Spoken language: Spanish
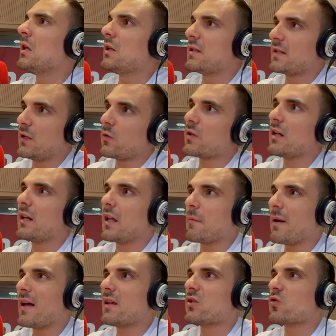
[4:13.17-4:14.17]
si no es el que
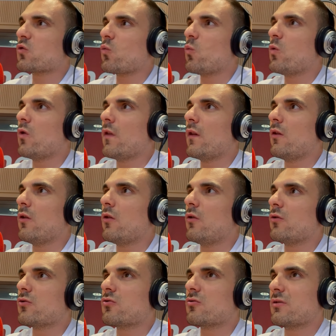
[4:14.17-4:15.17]
más, uno de
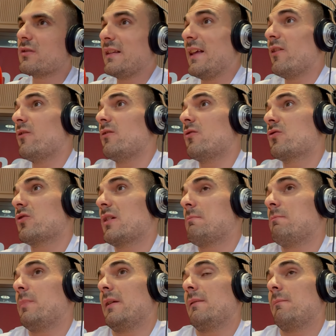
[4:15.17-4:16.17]
los, de los
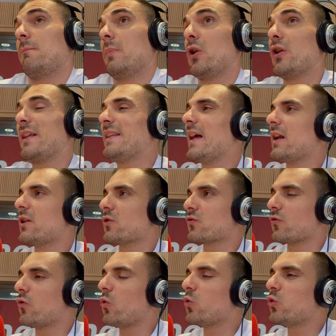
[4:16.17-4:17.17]
prioritarios,
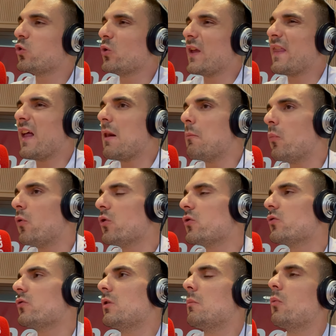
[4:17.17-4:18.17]
¿no? Junto quizá al
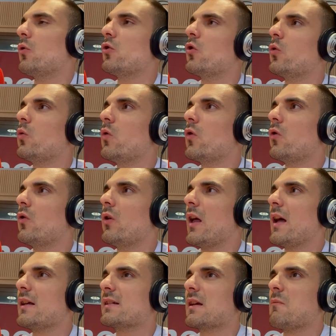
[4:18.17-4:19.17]
pollo, el mm. pollo crudo,
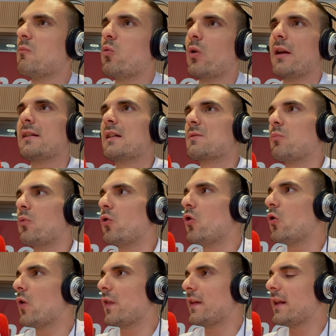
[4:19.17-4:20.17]
las hamburguesas
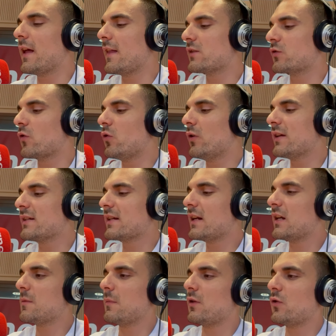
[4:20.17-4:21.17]
poco cocinadas, todo lo que sean
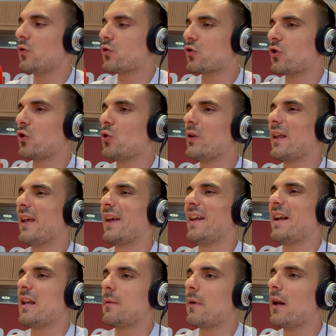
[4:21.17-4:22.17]
alimentos de
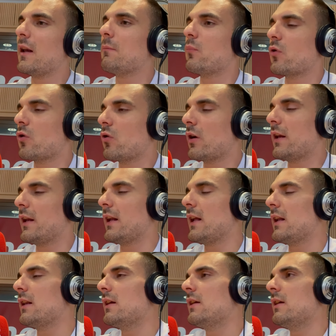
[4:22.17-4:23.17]
origen animal, por lo
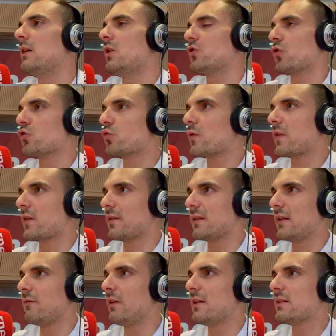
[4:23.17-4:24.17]
general, son
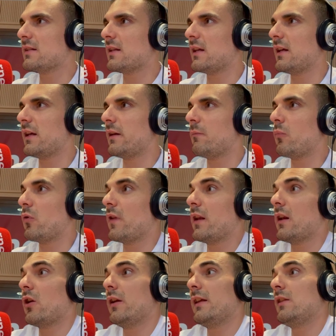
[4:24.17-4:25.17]
susceptibles de
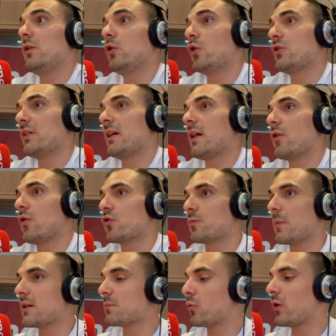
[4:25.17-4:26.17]
poder intoxicarnos
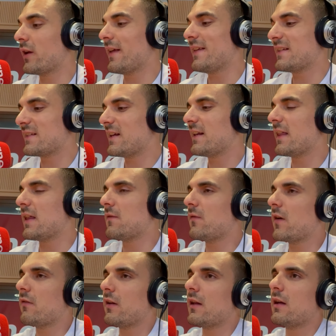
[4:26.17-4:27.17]
más porque de serie de
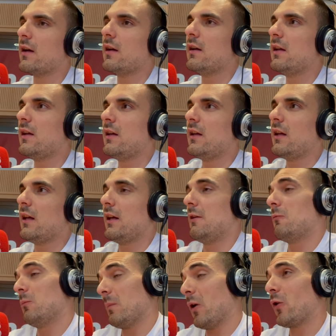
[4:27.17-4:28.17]
fábrica,
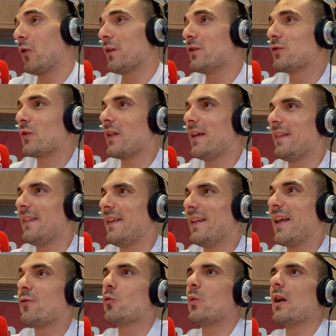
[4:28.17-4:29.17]
eh, mejor dicho, de,
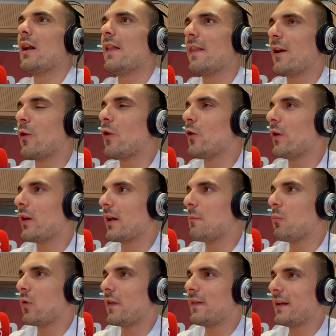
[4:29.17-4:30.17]
naturaleza, ¿no? De mm.
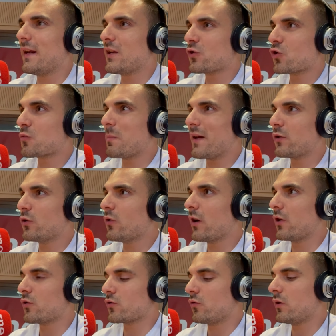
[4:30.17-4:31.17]
origen pueden tener esos
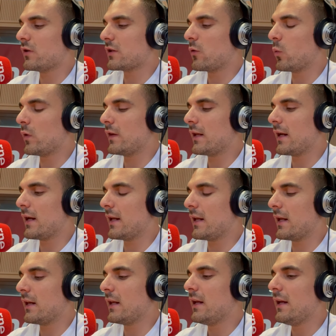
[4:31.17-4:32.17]
patógenos, ¿no? Que se encuentran
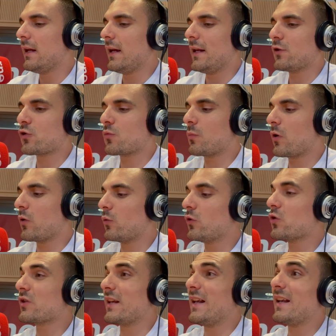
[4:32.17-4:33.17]
ahí en, en, esos
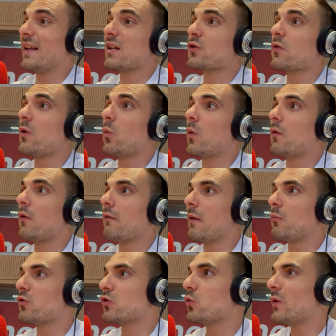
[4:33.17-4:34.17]
productos. En el caso del huevo
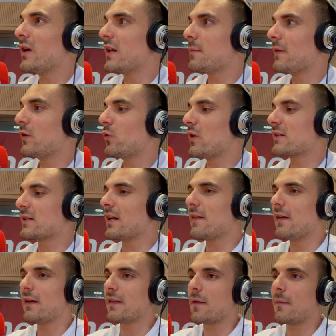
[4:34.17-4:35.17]
hablamos de un alimento que sale
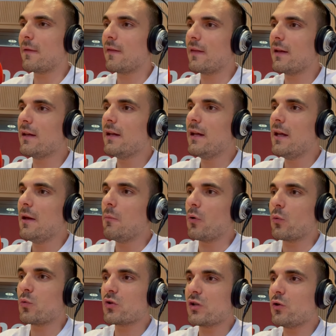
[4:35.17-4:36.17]
directamente
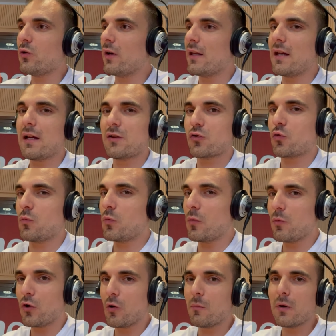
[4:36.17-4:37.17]
por un sitio que ya su
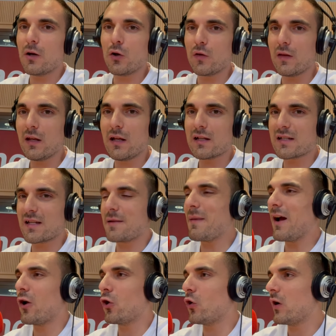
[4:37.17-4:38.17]
propio nombre lo indica, se
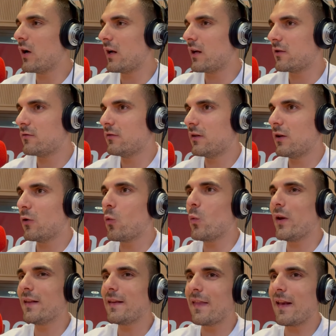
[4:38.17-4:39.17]
llama cloaca, ¿no? El
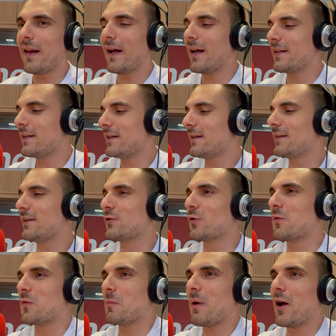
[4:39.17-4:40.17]
culete de la mm. gallina, dicho
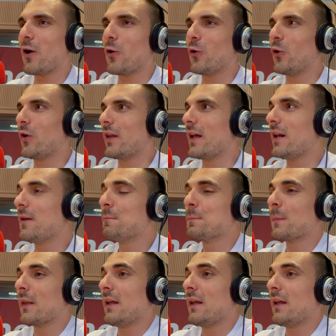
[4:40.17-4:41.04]
de forma coloquial.